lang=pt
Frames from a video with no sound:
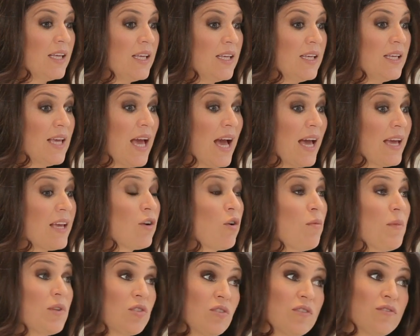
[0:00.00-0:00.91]
E aí
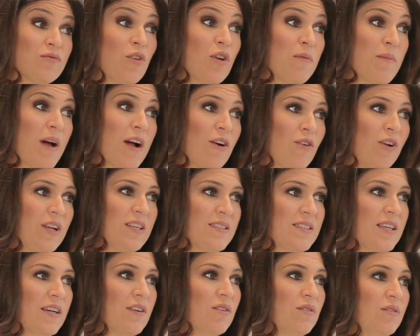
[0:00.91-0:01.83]
começou a se formar a
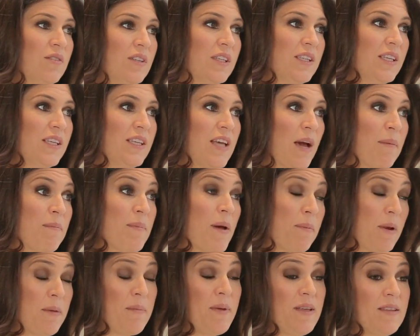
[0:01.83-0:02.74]
coleção. E a minha
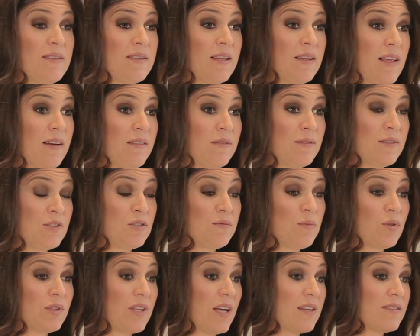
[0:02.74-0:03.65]
premissa da, de
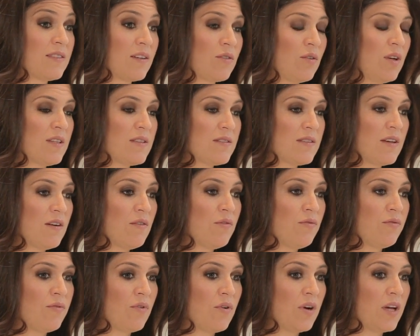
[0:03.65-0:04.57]
montar essa
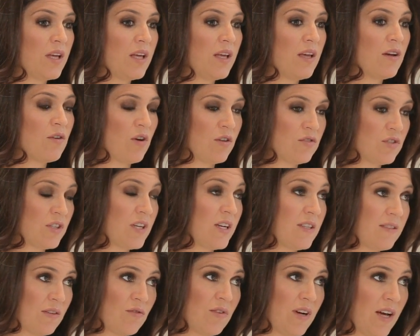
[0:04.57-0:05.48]
coleção foi, eu gosto de
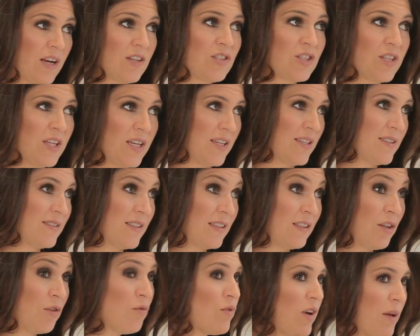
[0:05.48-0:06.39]
criança com cara de criança,
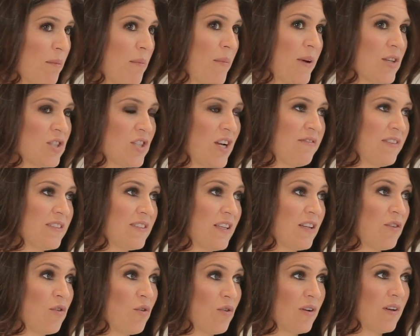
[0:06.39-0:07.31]
então eu nunca me imaginei
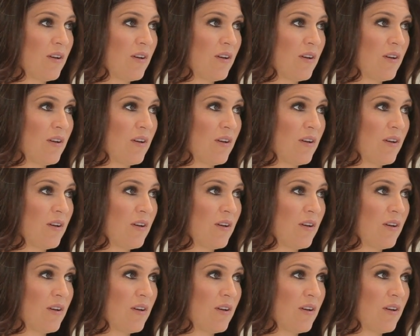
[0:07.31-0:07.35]
fazer